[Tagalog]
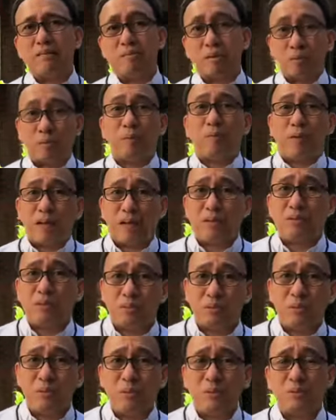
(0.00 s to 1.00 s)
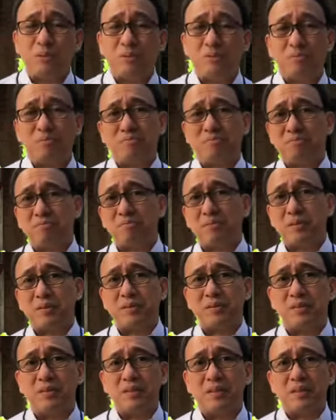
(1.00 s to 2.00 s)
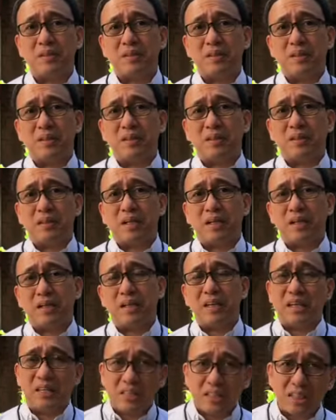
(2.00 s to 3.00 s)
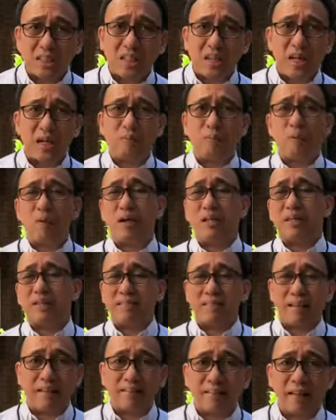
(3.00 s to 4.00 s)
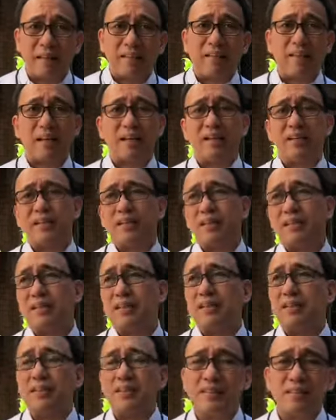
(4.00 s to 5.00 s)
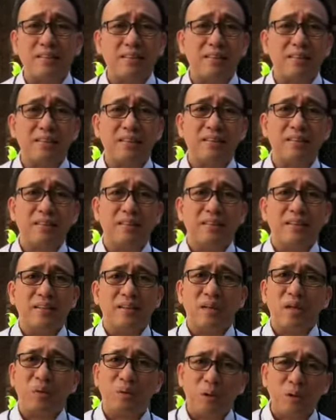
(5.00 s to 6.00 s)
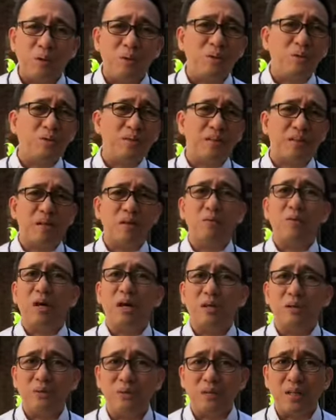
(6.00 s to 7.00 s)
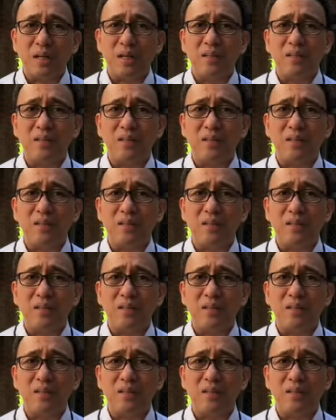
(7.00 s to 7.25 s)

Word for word: Mapamaraan sa mundo. No? Nang iisa sa kapwa, nandadaya, nag, uh, ah, ewan ko, halo na.